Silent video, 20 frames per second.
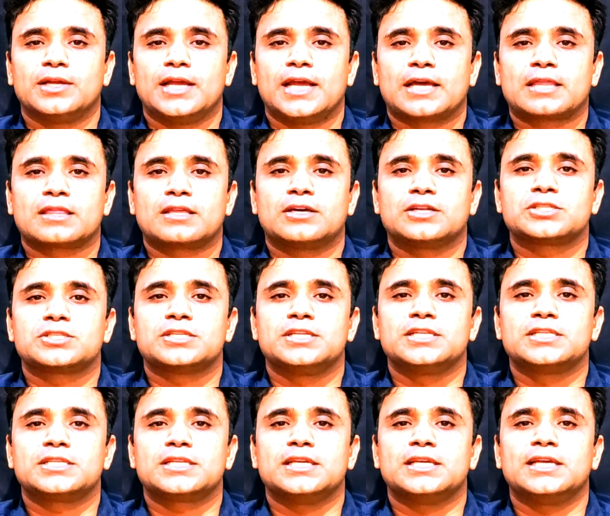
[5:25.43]

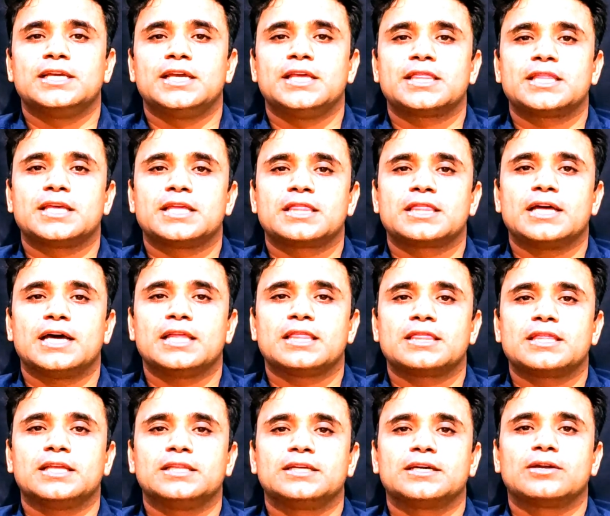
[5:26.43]
एक्सकर्शनिस्ट के हैं इसके साथ
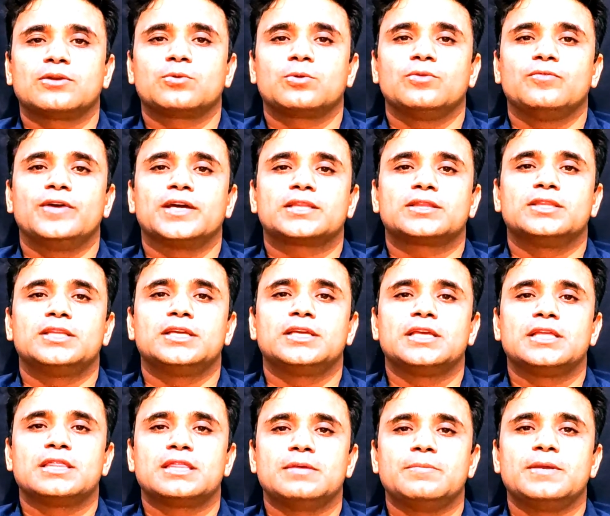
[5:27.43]
साथ अगर कोई व्यक्ति
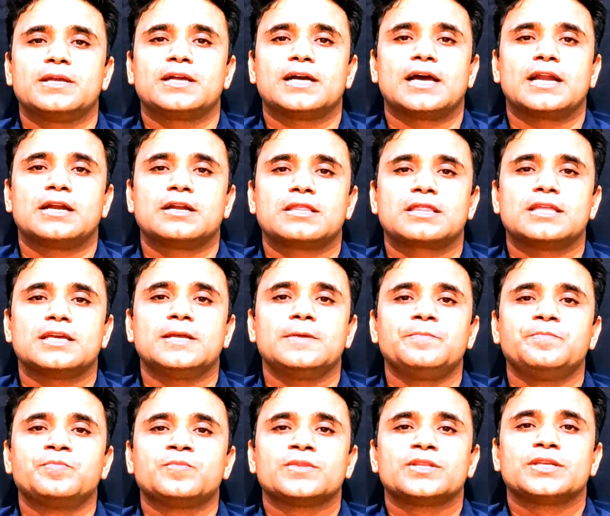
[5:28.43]
किसी भी कारण से
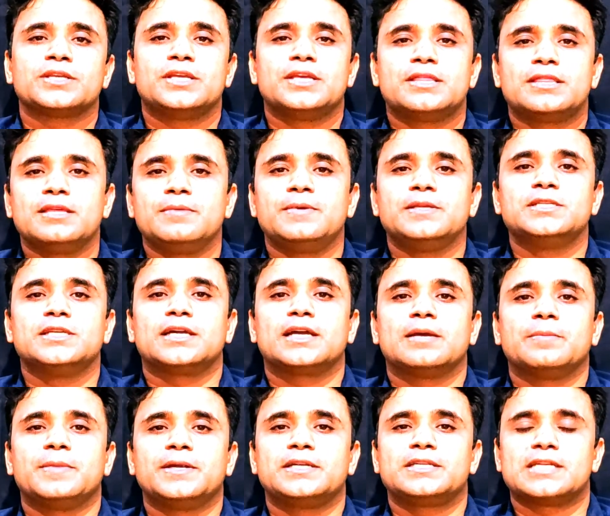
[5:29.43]
किसी भी
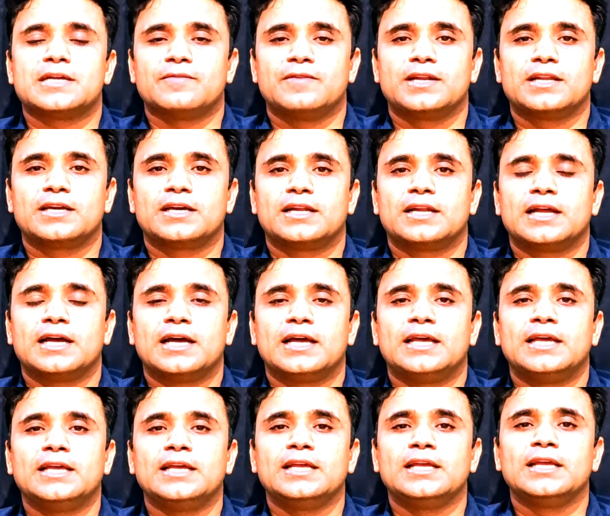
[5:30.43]
जगह पे ट्रैवल कर रहा
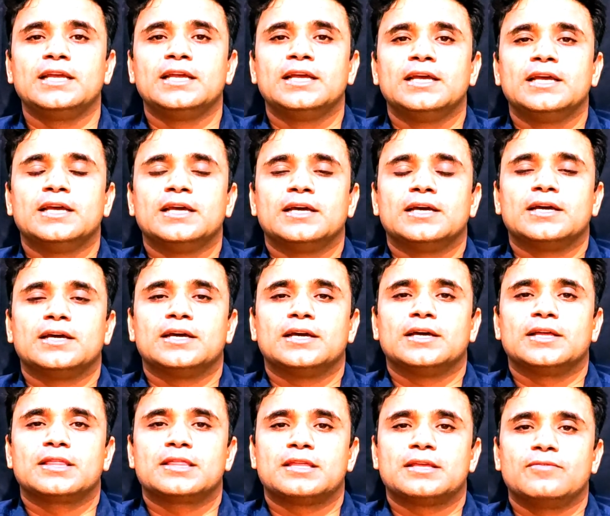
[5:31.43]
है
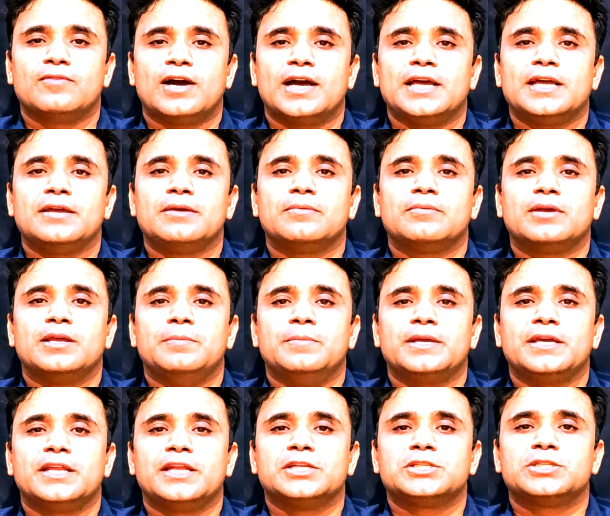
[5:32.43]
सिवाय
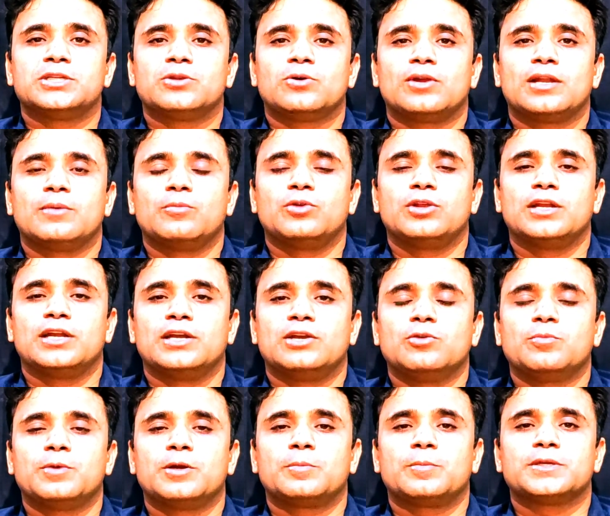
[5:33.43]
इमिग्रेशन और
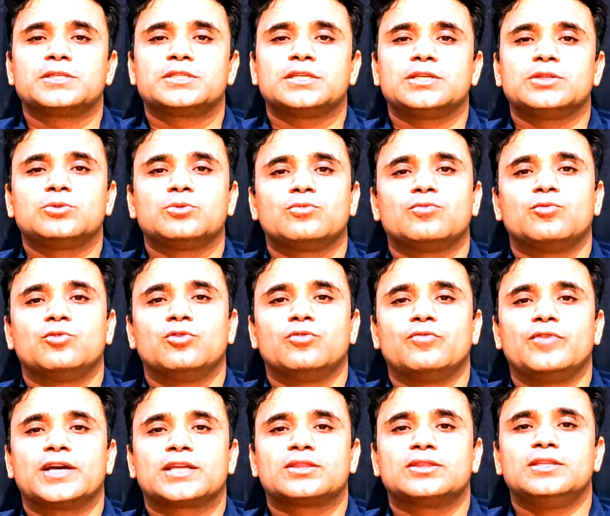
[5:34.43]
एमरेटिव पर्पज़ के तो वो
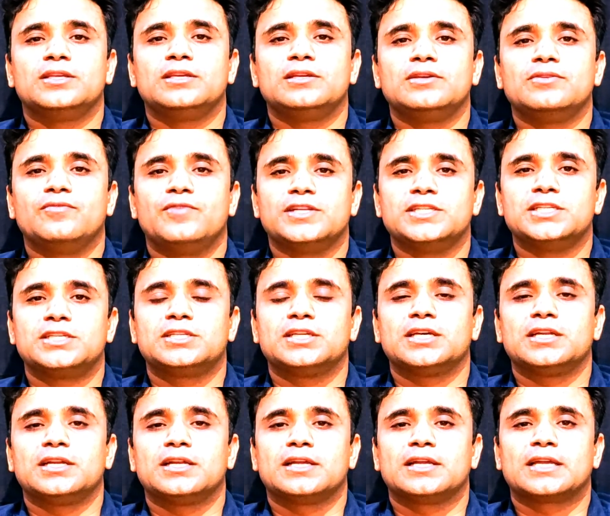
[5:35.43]
व्यक्ति
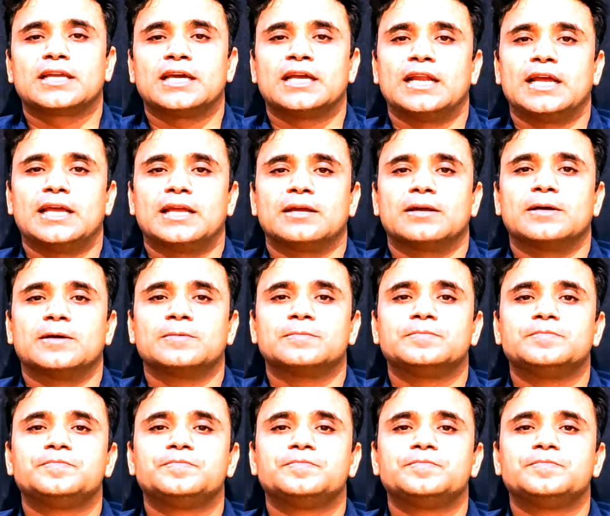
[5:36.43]
विजिटर कहलाएगा